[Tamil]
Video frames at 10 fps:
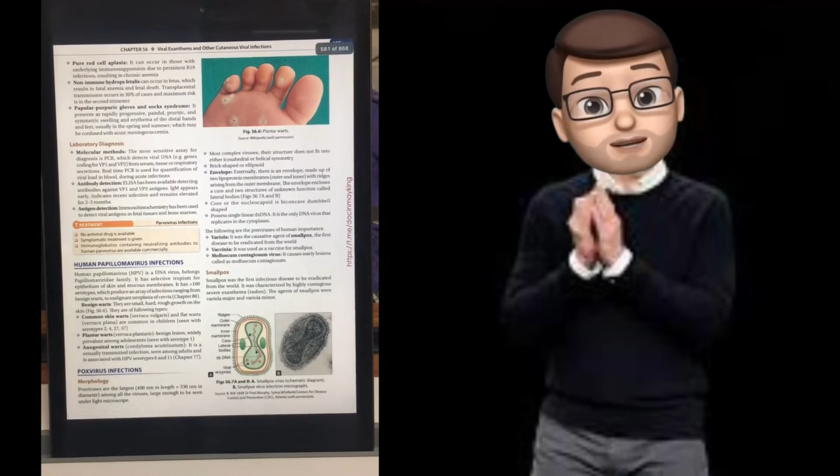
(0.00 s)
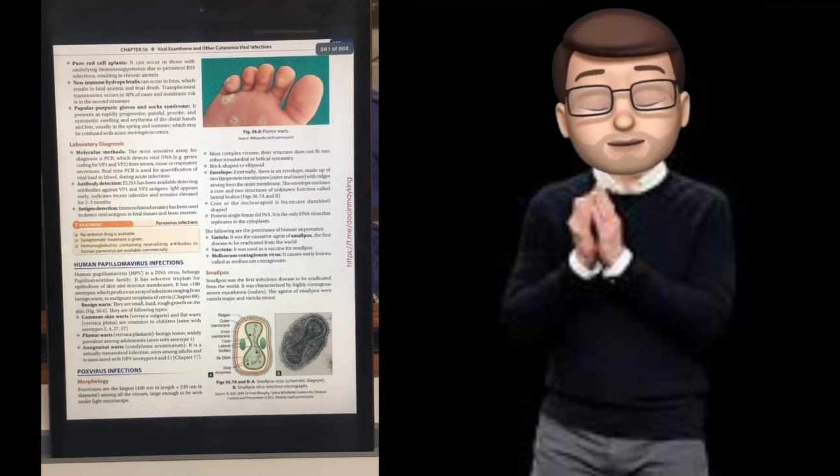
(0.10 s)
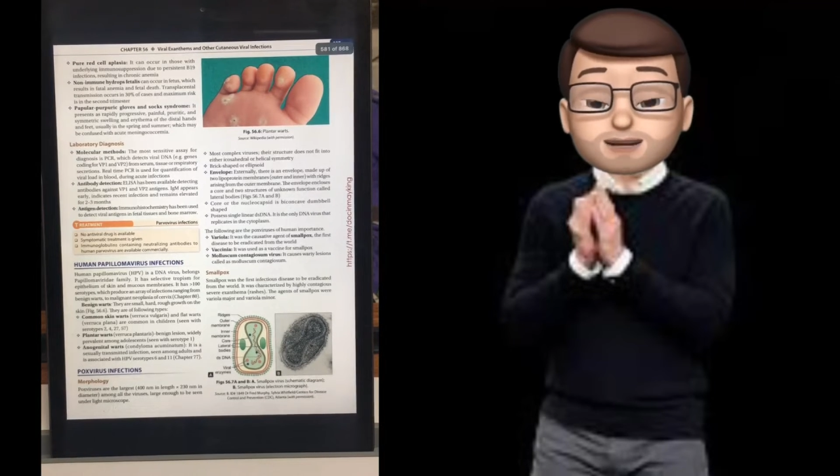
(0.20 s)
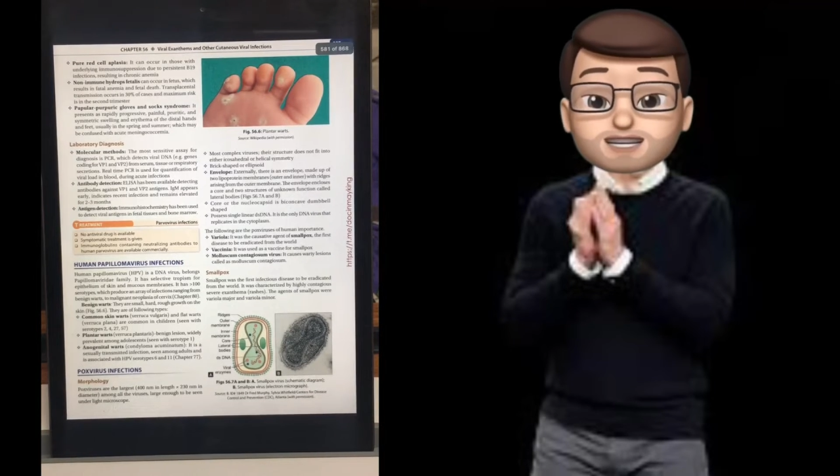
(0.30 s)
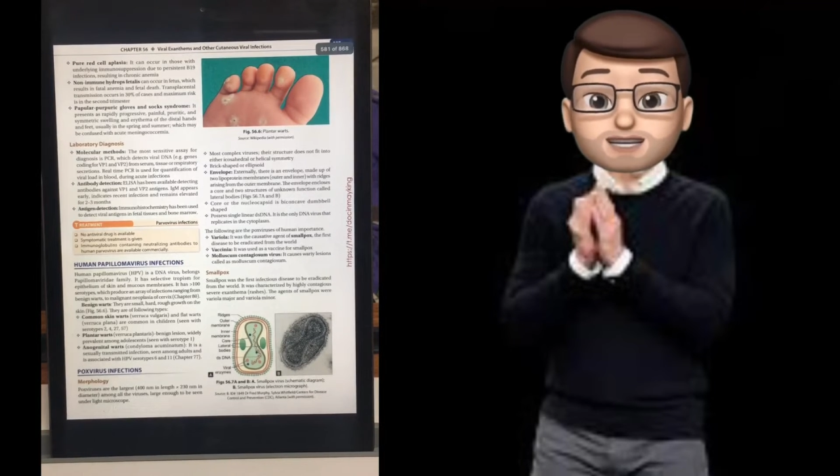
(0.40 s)

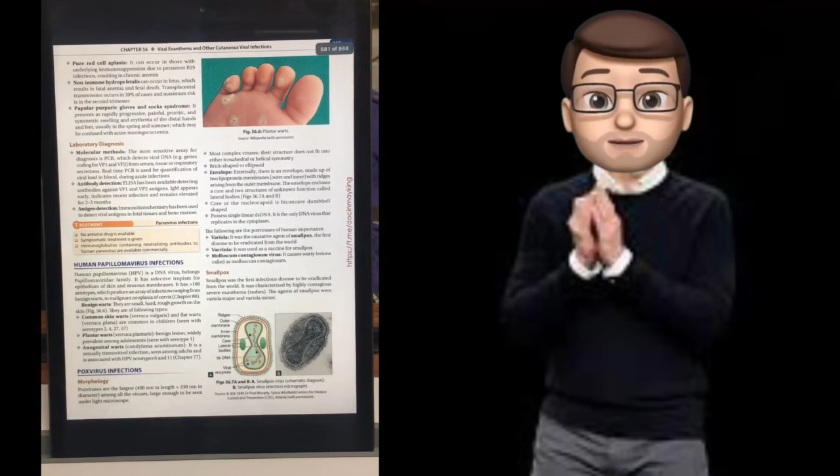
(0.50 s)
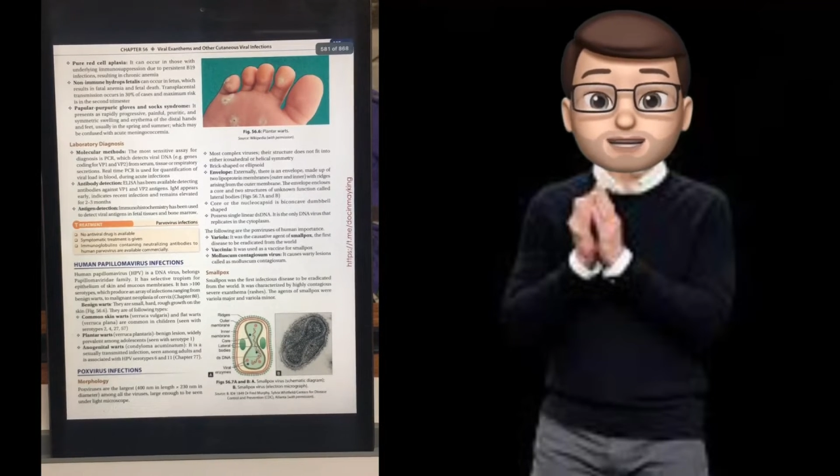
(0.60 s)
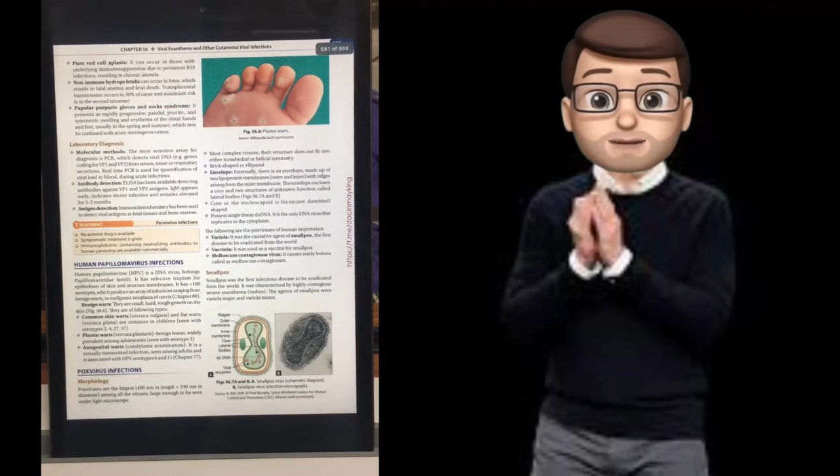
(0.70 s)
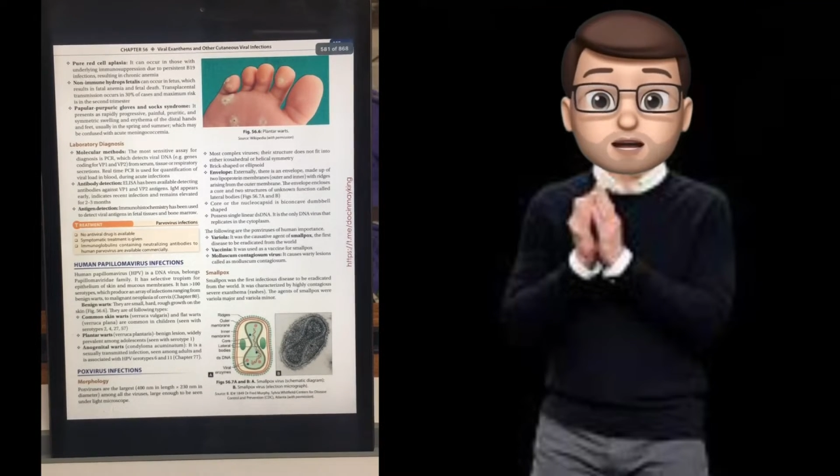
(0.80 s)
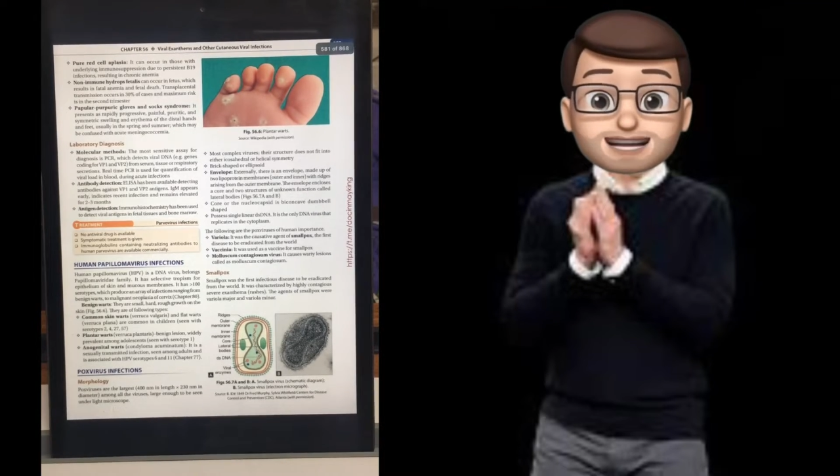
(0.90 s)
விஷயத்தை நீங்கள்
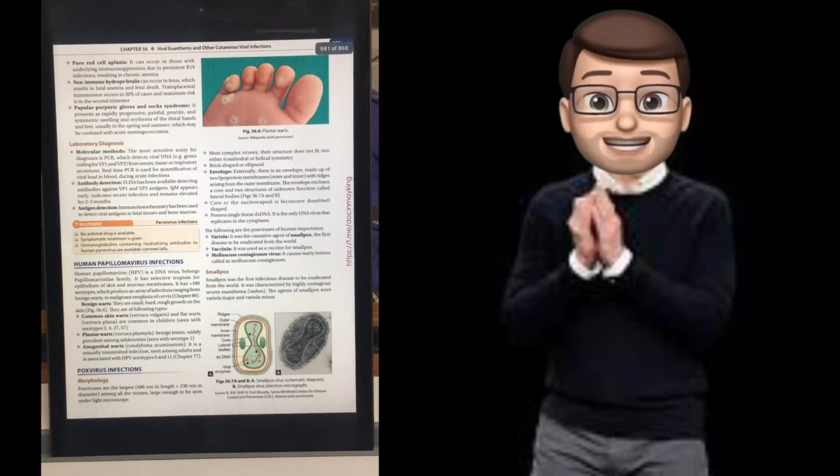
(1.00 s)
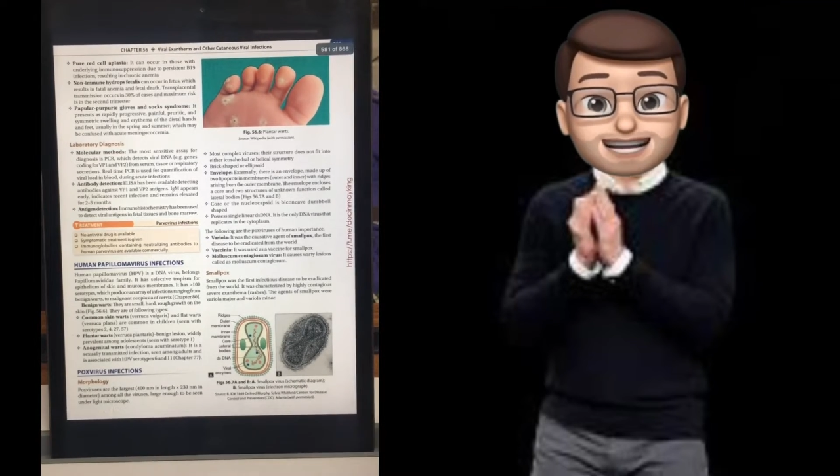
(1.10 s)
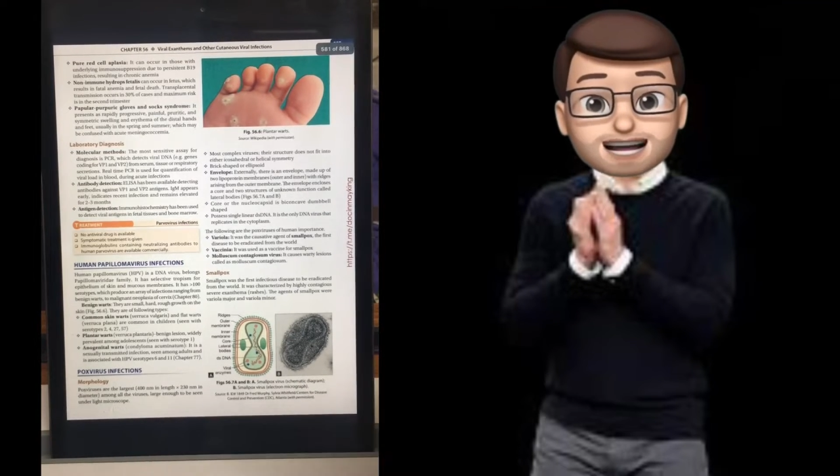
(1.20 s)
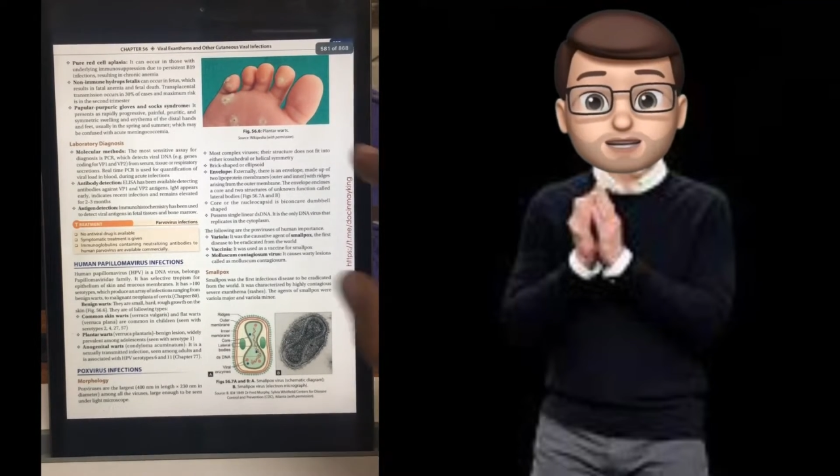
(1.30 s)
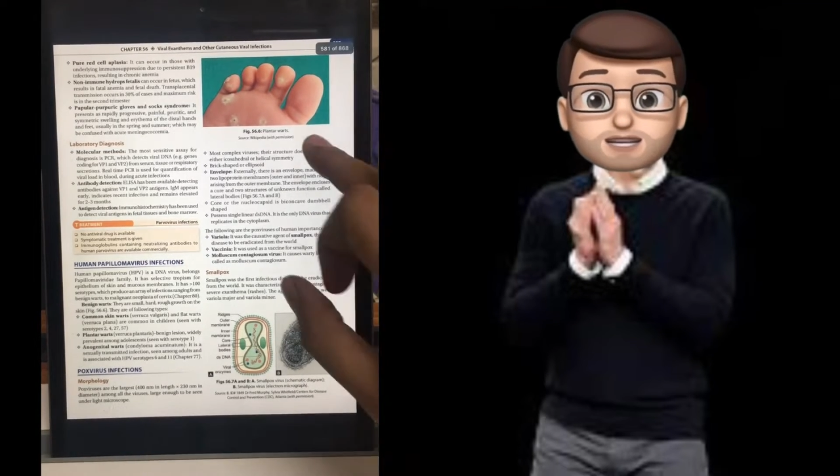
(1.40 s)
ஹைலைட் பண்ணி
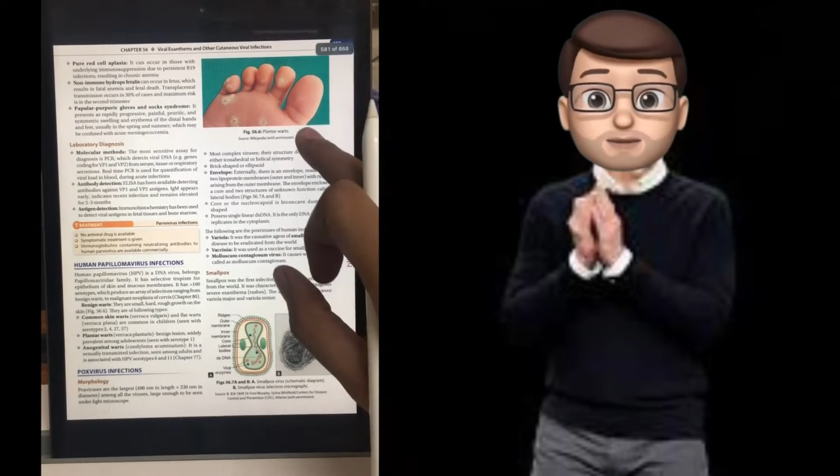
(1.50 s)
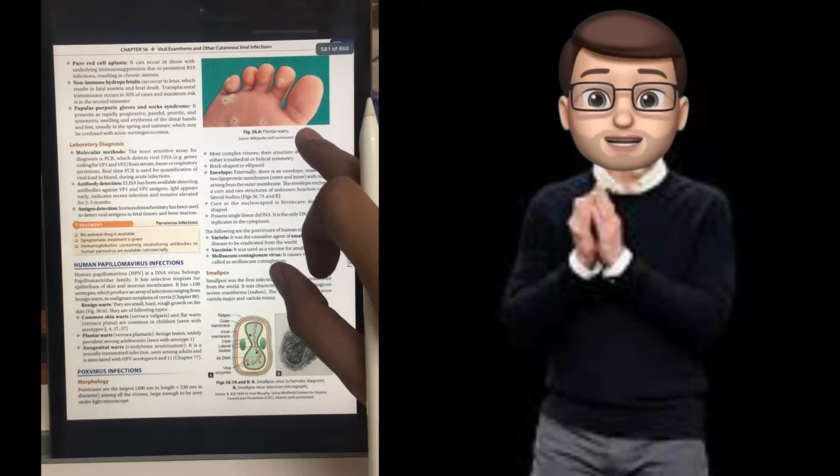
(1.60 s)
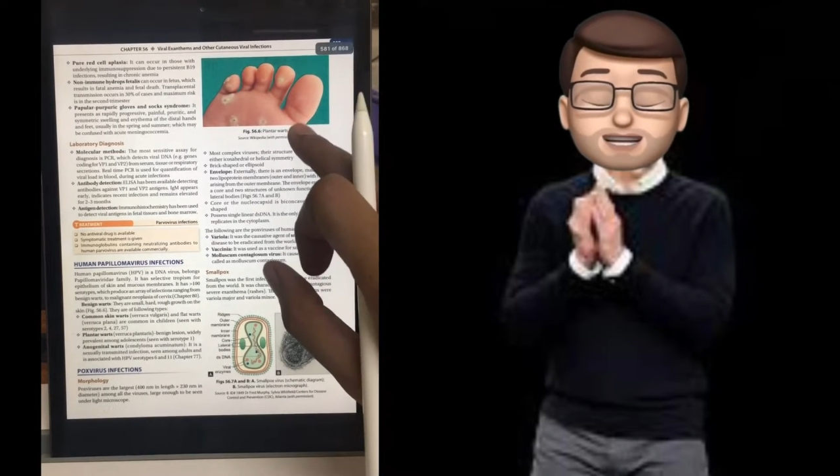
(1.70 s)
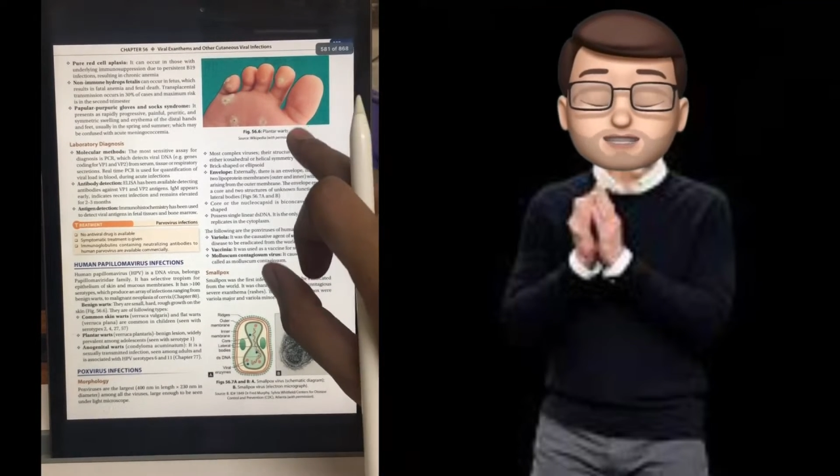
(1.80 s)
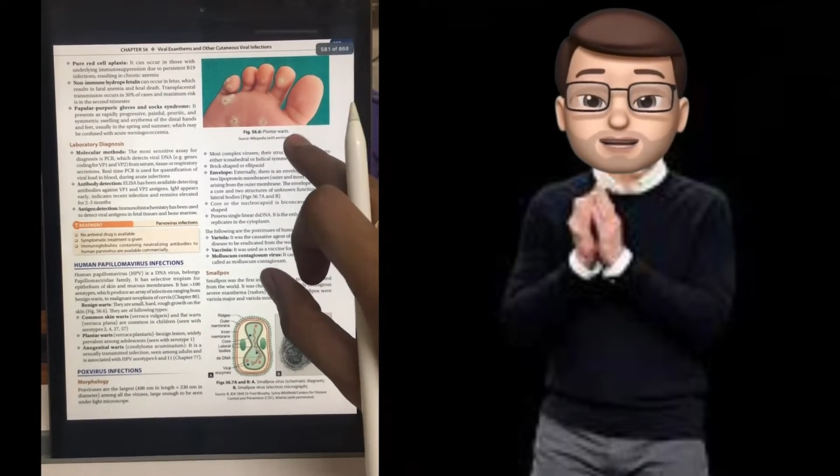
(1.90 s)
காட்டணும்னு
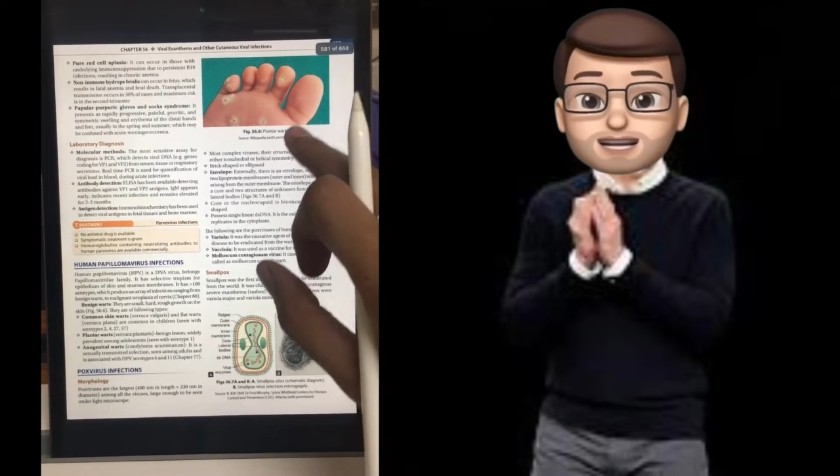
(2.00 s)
நினச்சிங்கன்னா